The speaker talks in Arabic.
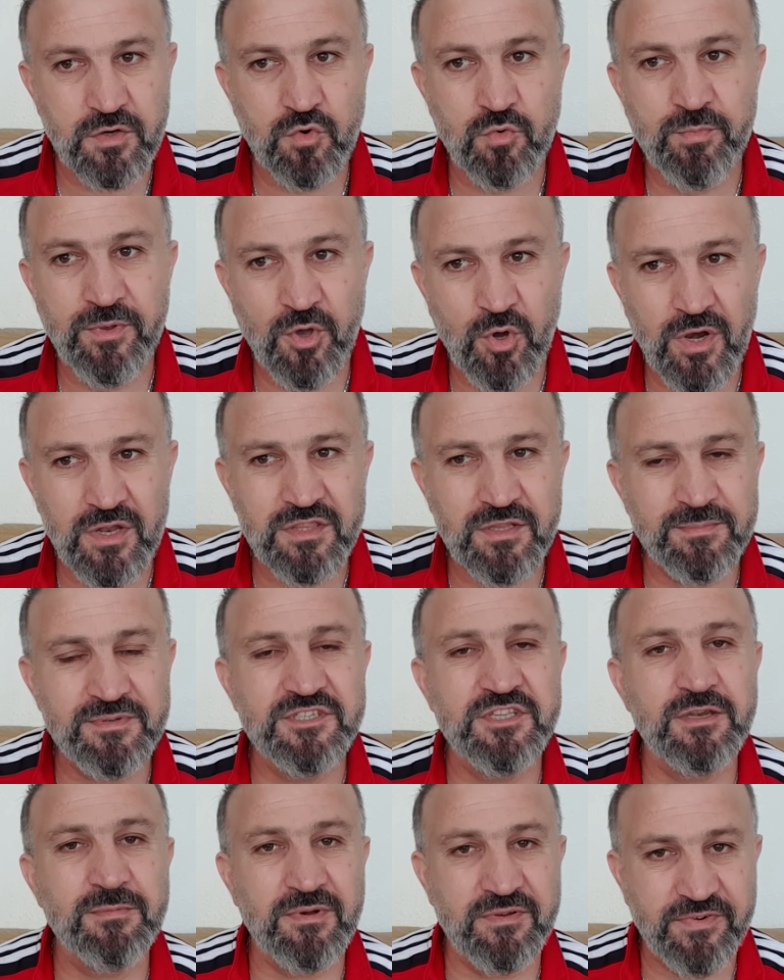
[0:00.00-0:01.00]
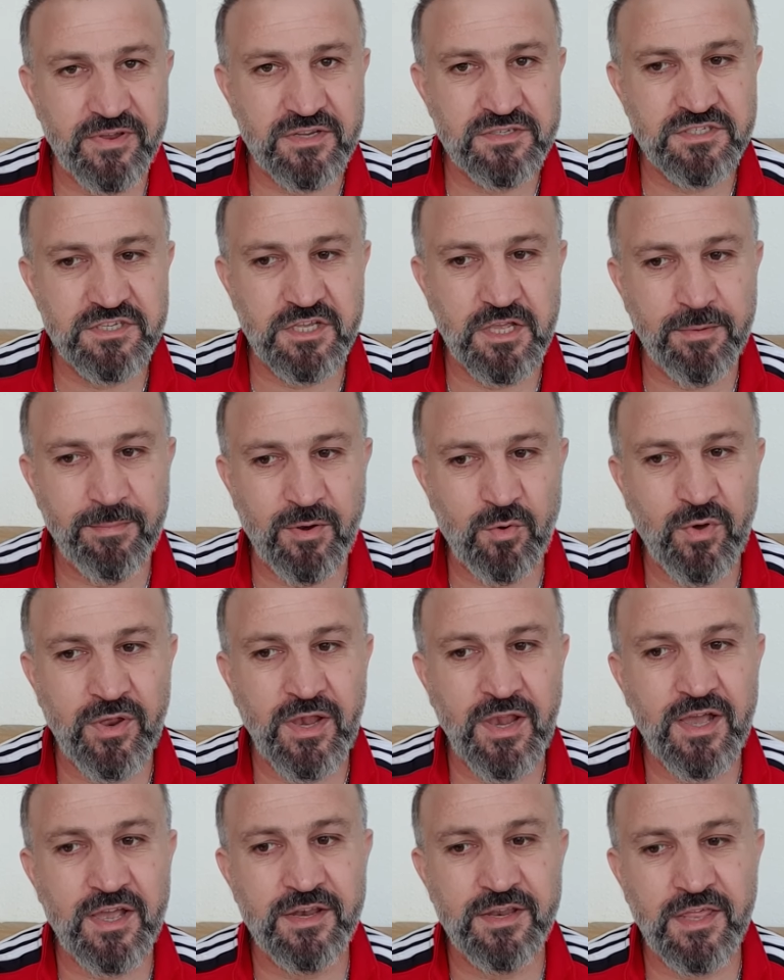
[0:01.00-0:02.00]
وبهولندا بصير بالفرنسي كمان
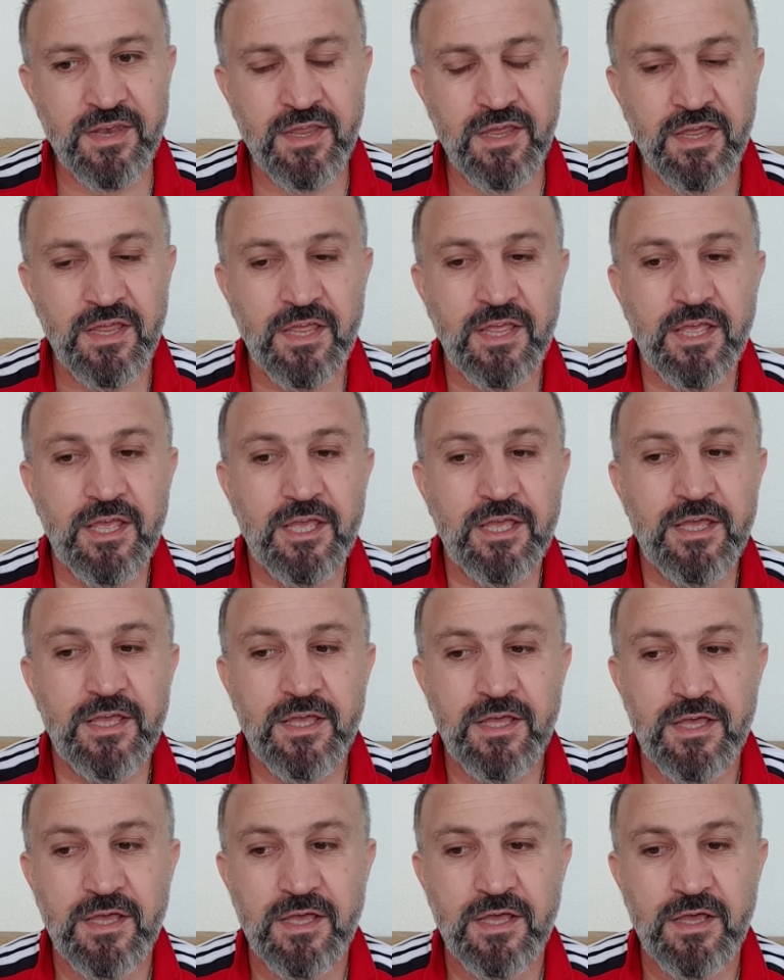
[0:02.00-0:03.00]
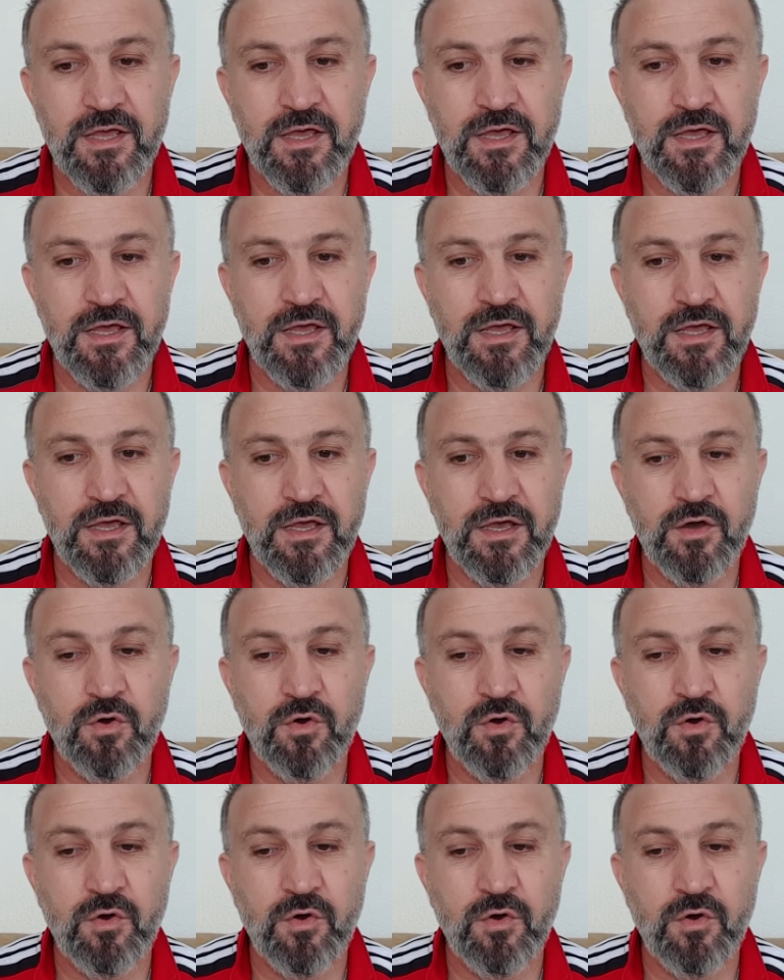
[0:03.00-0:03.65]
ولكن انا آه،